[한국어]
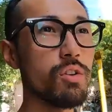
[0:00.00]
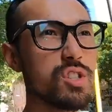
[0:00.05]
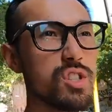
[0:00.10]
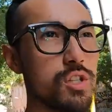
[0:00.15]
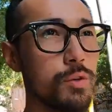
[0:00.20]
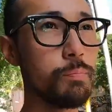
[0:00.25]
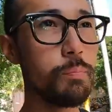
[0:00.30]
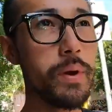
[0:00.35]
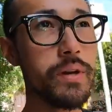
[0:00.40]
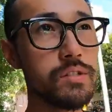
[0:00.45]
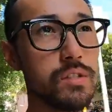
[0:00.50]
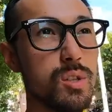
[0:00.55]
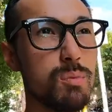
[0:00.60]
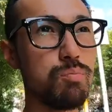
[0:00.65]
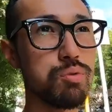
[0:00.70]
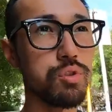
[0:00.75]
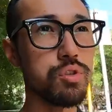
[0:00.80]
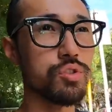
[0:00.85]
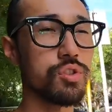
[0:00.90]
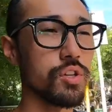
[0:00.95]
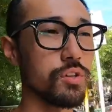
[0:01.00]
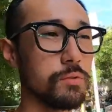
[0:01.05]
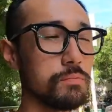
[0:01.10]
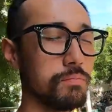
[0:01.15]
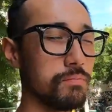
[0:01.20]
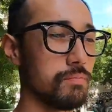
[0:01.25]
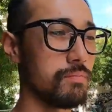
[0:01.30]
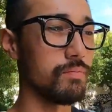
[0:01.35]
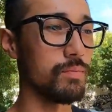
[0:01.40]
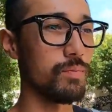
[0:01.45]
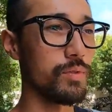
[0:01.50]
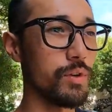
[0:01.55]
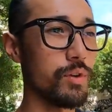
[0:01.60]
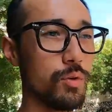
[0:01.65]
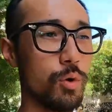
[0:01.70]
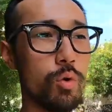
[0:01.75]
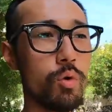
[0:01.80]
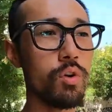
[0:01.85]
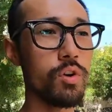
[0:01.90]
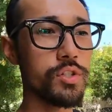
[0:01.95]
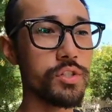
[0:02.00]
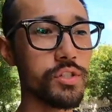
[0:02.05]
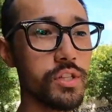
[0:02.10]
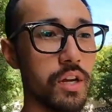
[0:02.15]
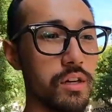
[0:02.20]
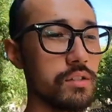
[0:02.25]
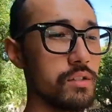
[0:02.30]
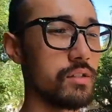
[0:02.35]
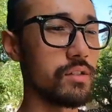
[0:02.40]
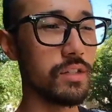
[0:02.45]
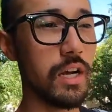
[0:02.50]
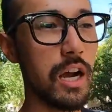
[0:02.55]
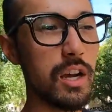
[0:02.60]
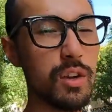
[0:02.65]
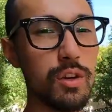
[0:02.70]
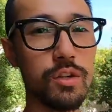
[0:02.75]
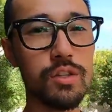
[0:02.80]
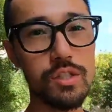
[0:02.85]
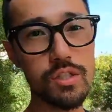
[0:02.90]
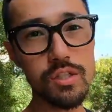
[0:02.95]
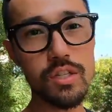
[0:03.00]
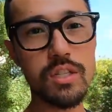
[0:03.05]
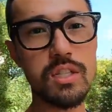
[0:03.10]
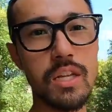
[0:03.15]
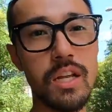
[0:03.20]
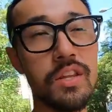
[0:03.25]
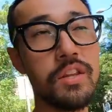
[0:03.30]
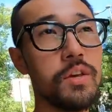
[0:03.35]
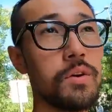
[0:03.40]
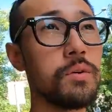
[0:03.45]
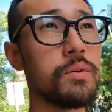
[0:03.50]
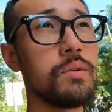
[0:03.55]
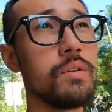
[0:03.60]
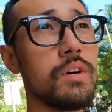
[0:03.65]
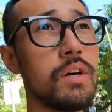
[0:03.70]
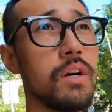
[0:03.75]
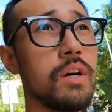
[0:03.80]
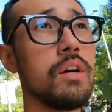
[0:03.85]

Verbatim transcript: 역시 패스트푸드점 이런 로컬 식당은 가격이 진짜 싸네요